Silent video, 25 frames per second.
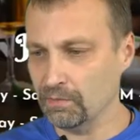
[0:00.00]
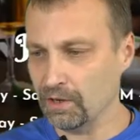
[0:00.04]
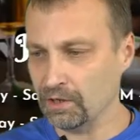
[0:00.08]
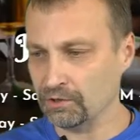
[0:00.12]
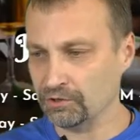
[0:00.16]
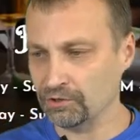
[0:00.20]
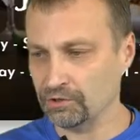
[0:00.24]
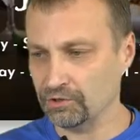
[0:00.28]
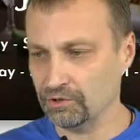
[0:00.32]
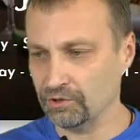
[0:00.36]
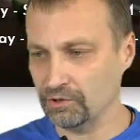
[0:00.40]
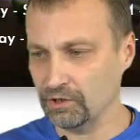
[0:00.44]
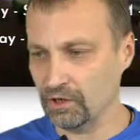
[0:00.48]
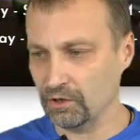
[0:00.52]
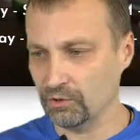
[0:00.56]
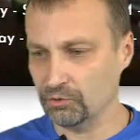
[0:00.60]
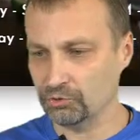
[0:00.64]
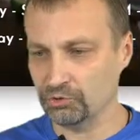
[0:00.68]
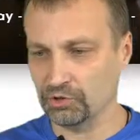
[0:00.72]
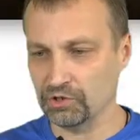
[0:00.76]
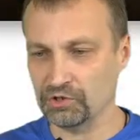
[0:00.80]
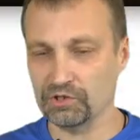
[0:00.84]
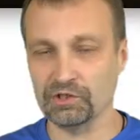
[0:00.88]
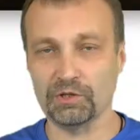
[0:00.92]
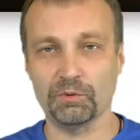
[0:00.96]
masz
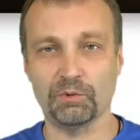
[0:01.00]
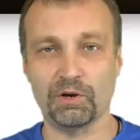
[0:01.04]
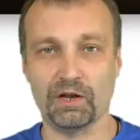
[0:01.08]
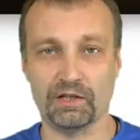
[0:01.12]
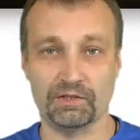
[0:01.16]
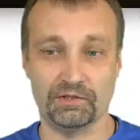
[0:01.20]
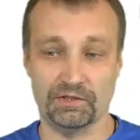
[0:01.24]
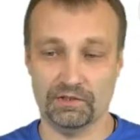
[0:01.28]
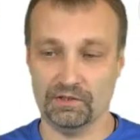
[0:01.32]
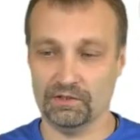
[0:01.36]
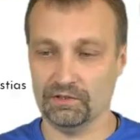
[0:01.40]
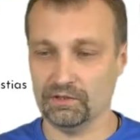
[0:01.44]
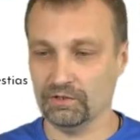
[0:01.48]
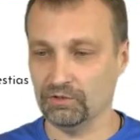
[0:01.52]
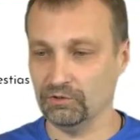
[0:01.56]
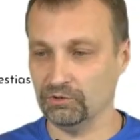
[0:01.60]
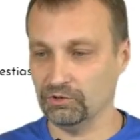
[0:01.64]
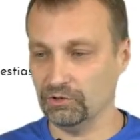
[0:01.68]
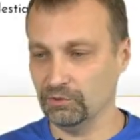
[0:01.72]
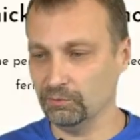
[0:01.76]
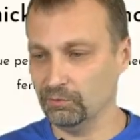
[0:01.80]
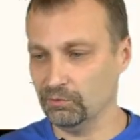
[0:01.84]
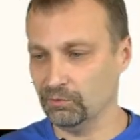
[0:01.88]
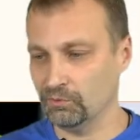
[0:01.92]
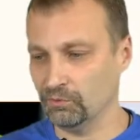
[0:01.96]
jakąś restaurację tego
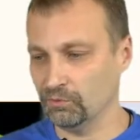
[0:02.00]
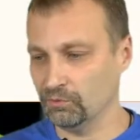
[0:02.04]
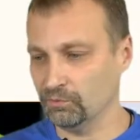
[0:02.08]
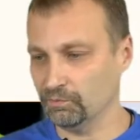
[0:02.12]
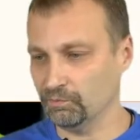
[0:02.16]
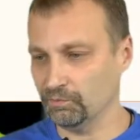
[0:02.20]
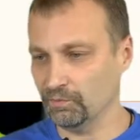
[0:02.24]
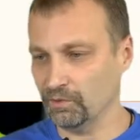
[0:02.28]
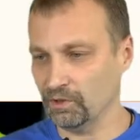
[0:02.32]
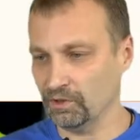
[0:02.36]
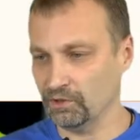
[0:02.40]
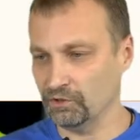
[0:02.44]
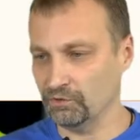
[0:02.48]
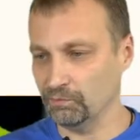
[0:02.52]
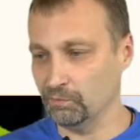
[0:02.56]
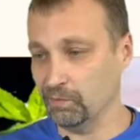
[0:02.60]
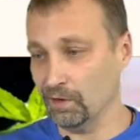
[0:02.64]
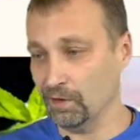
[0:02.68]
typu, jakiś